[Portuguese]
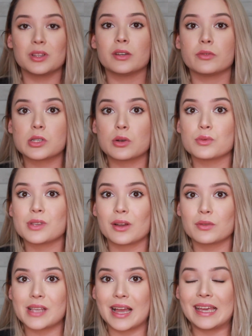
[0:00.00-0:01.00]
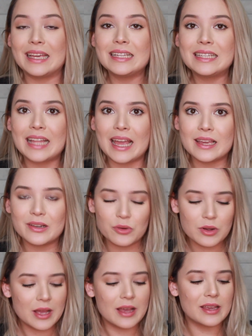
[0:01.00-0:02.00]
Então você consegue usar
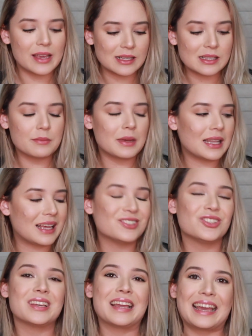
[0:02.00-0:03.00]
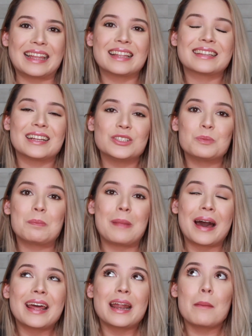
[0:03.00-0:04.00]
inteiro e essa embalagem ela tá de
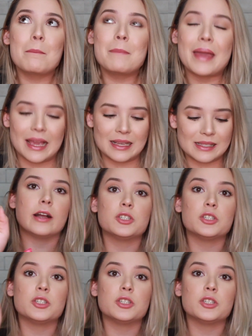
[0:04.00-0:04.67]
parabéns.